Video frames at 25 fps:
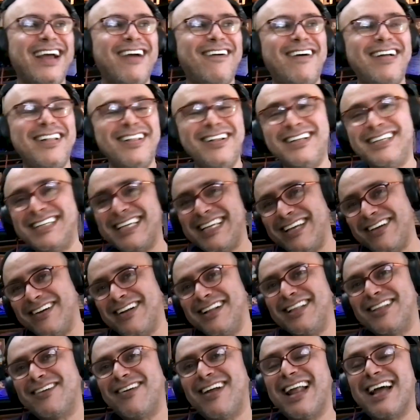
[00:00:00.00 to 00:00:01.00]
cuando el señor
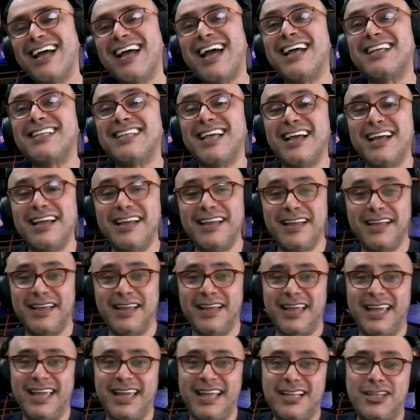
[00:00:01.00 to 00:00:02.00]
entró a la casa,
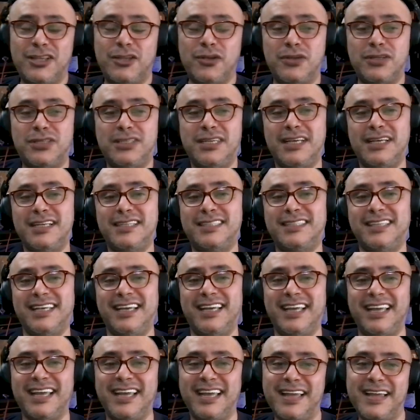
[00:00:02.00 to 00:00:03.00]
entonces
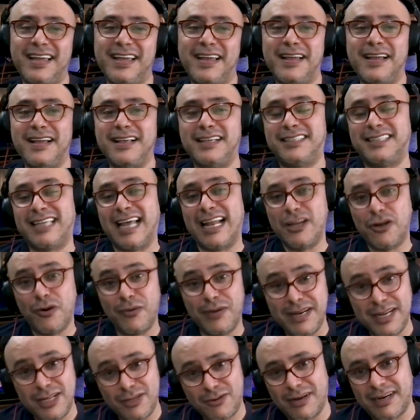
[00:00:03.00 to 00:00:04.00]
eh, salió
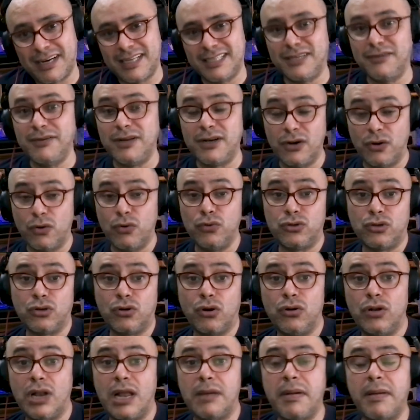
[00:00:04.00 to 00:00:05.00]
Benito a recibirlo junto
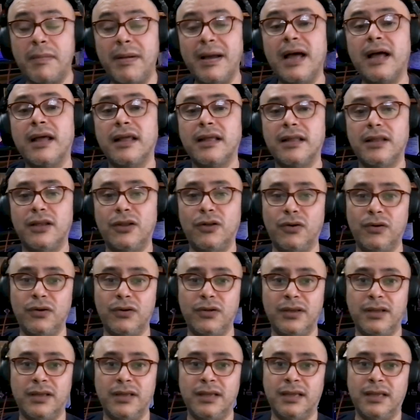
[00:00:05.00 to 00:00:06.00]
con la mamá,
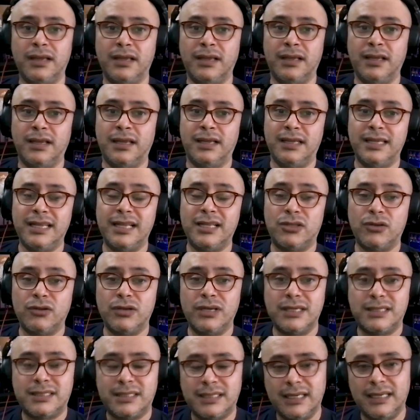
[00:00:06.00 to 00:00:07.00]
¿no? Y
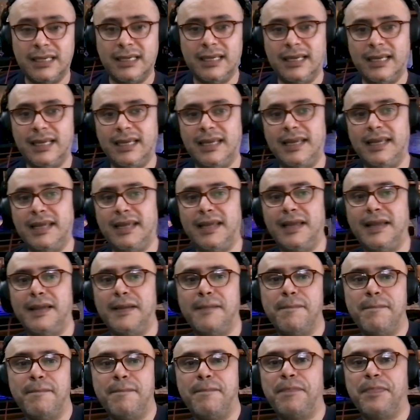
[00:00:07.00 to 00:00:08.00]
entonces eh,
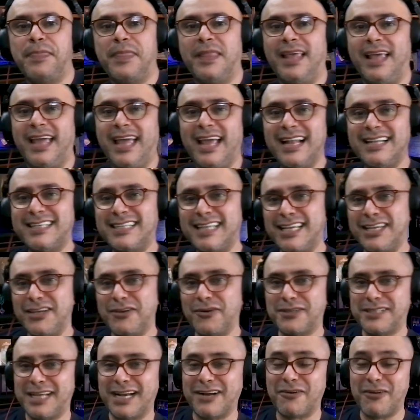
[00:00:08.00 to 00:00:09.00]
eh, el
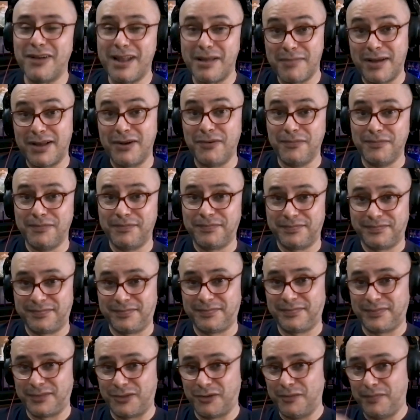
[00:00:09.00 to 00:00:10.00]
señor sacó la mano,
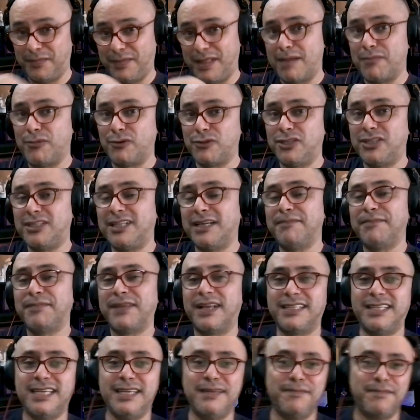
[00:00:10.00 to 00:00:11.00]
¿no? La mochita,
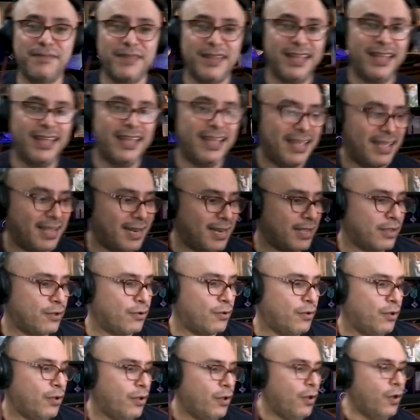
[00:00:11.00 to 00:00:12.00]
así, y le
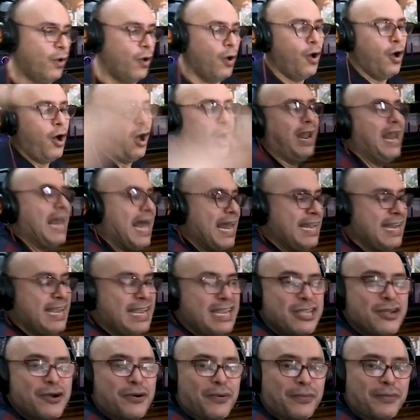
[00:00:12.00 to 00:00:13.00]
dijo, ¡Hola,
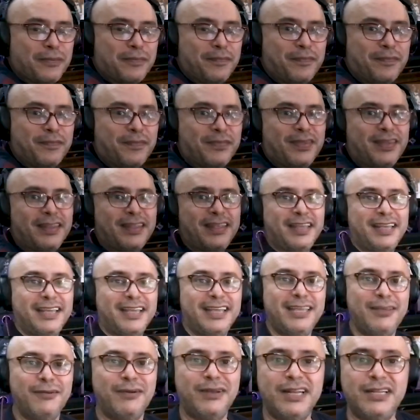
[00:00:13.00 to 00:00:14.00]
niño!
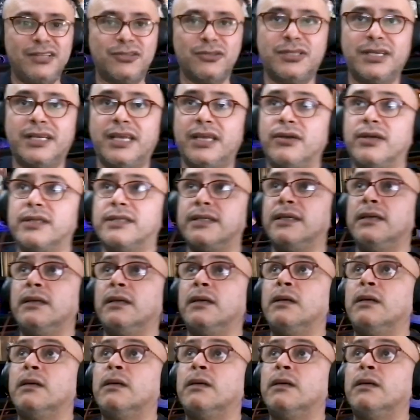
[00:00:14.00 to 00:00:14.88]
Y Benito se quedó así.